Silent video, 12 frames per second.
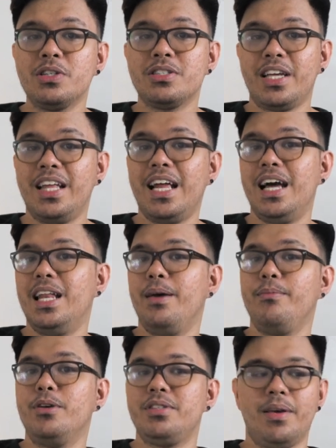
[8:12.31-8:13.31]
sa
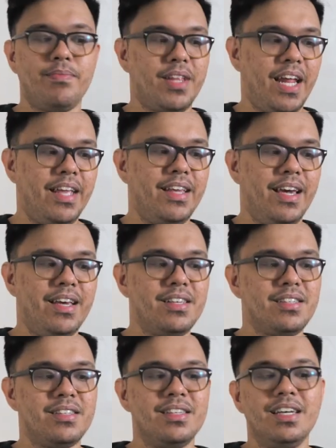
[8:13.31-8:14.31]
ilalim, yung SIM tray niya
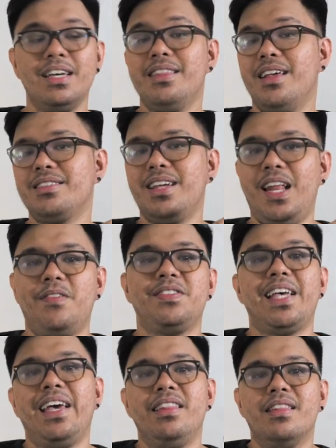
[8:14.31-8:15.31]
is nasa left
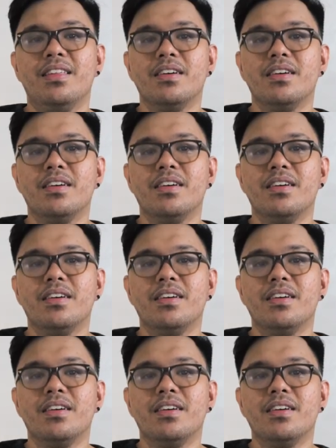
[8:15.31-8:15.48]
side.